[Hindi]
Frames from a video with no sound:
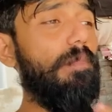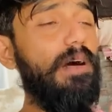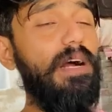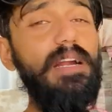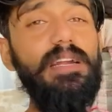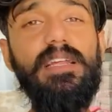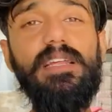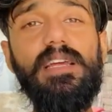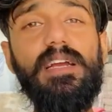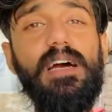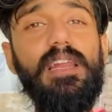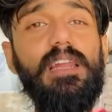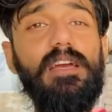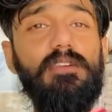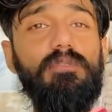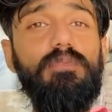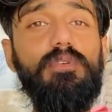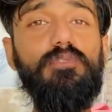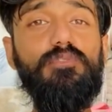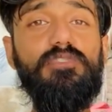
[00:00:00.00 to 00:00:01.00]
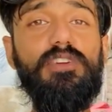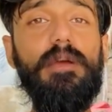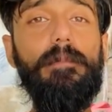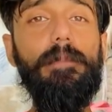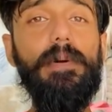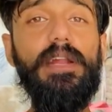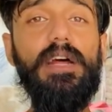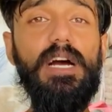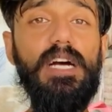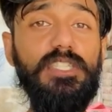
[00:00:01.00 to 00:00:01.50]
बाहर नहीं निकाला क्योंकि उसके
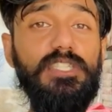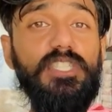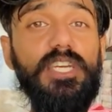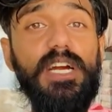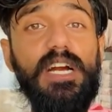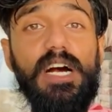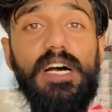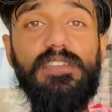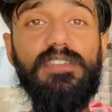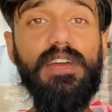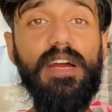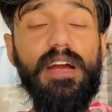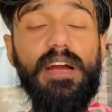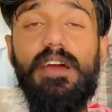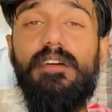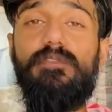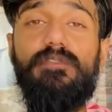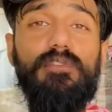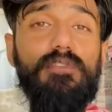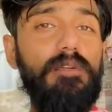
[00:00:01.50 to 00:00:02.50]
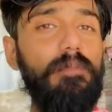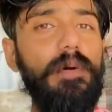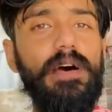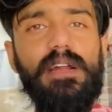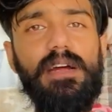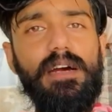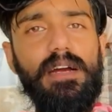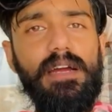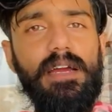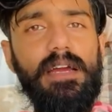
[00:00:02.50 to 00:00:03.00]
पर अच्छे खासे आ गए फुल
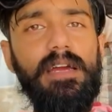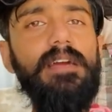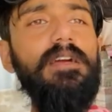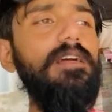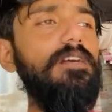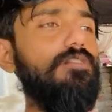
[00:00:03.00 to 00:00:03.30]
पर आ गए